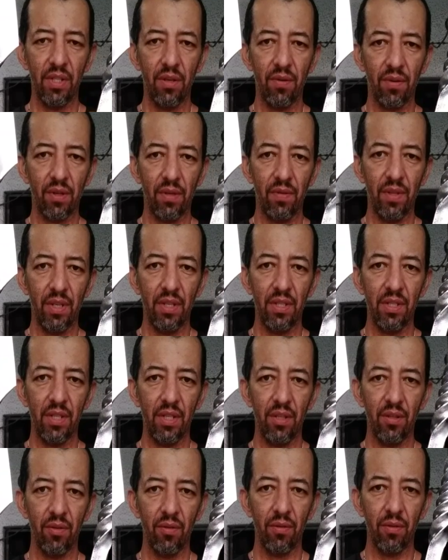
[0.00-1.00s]
en lo que viene
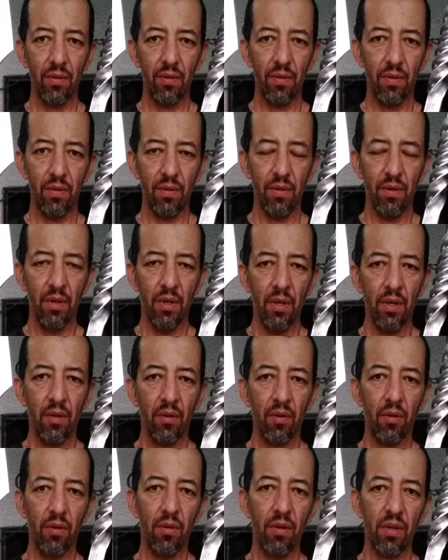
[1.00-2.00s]
siendo
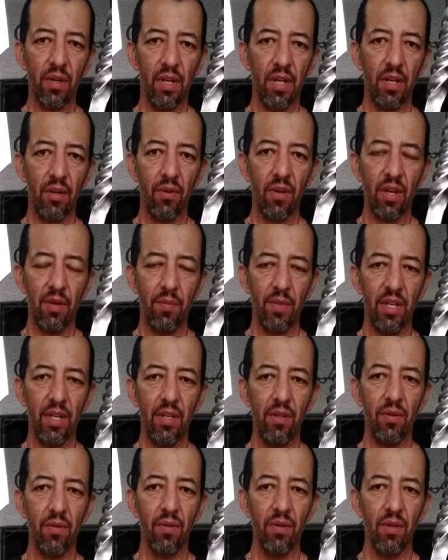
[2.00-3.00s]
color negro y
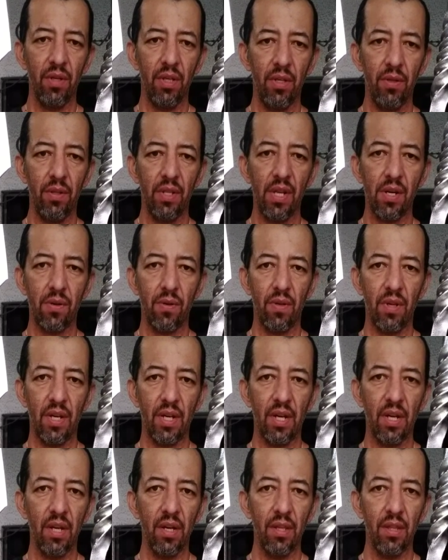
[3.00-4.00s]
amarillo y una
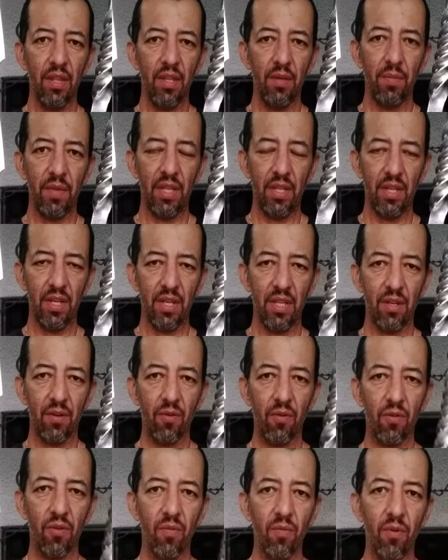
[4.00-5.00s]
rodaja de madera de
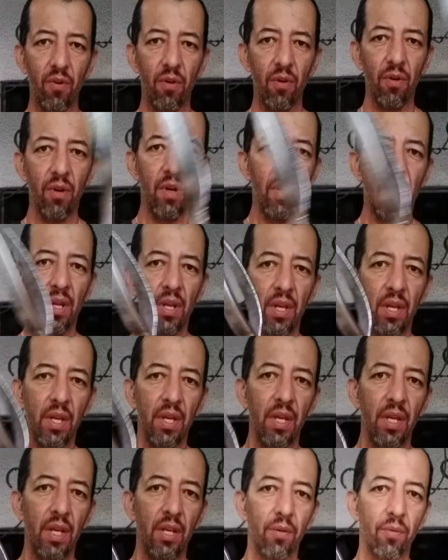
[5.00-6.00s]
cocobolo.
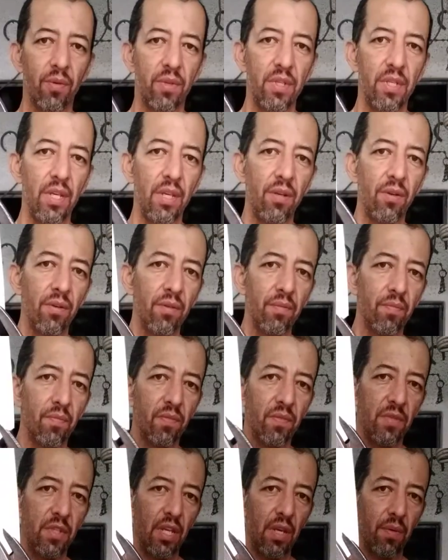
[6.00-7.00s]
El cuchillo
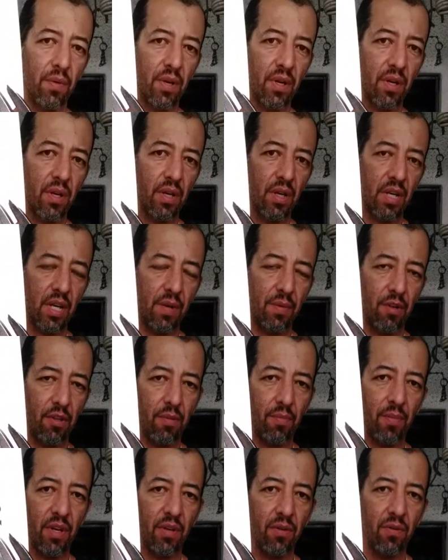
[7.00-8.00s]
lleva grabada a
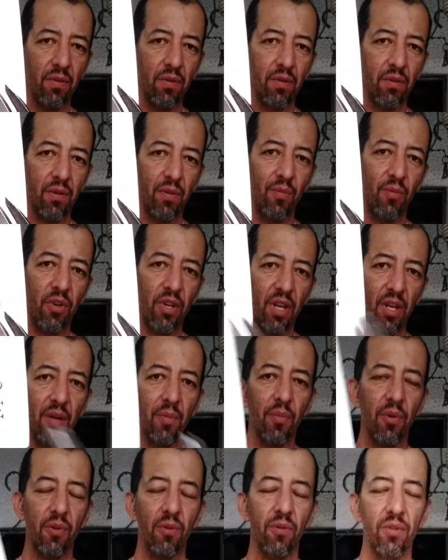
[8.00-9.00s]
mano con buril
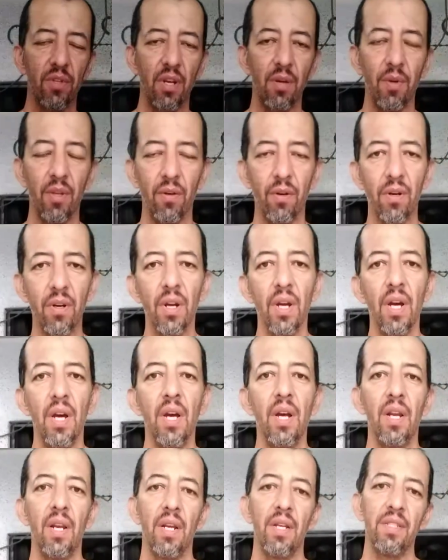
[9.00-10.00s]
por su servidor
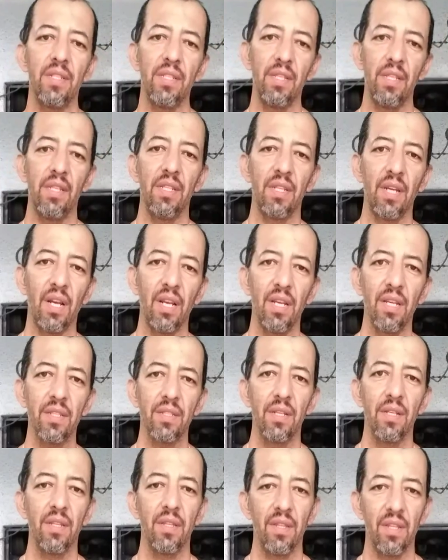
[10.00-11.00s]
las
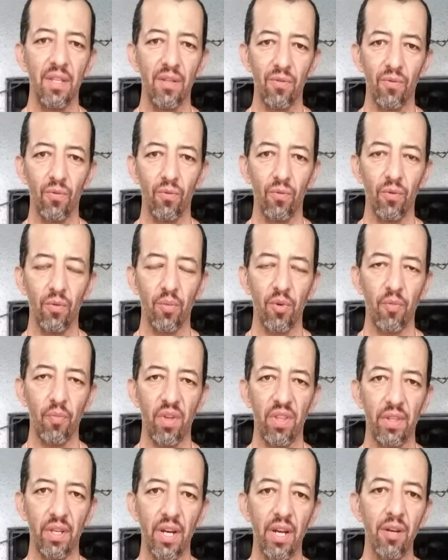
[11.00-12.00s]
iniciales de su
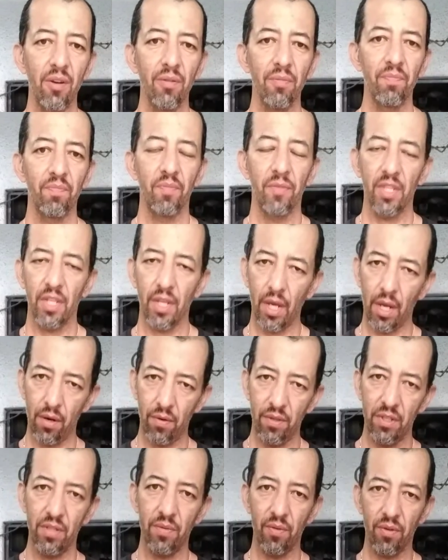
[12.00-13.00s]
propietario. Que lo
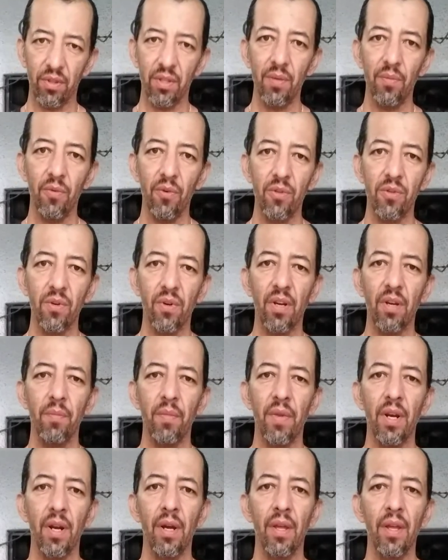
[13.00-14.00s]
disfrute mucho
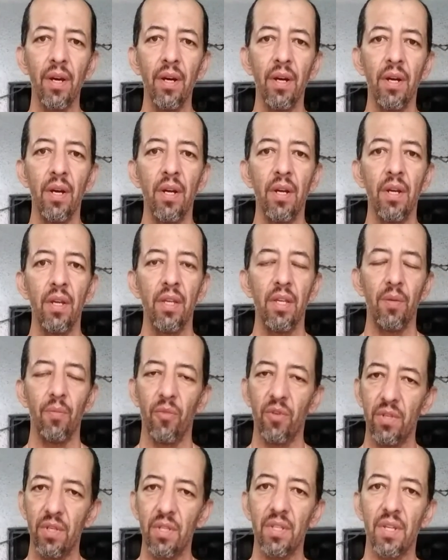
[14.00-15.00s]
camarada.
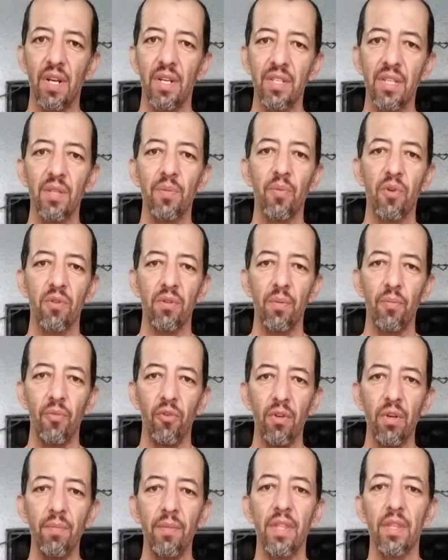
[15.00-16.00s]
Muchas gracias por su
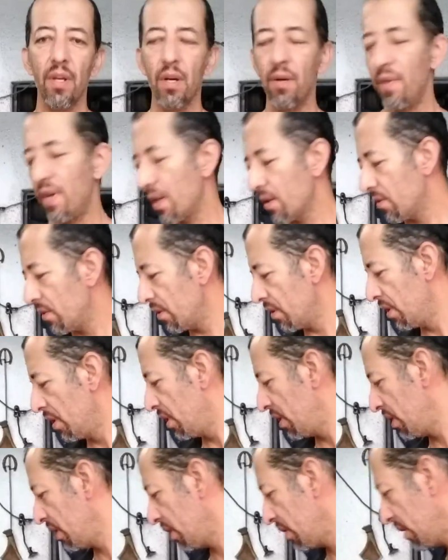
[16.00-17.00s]
apoyo a mi trabajo
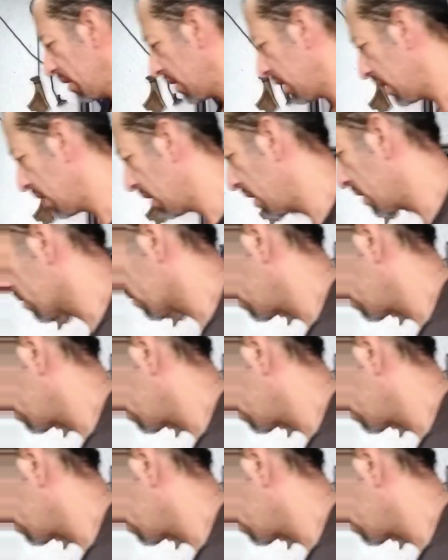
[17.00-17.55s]
y les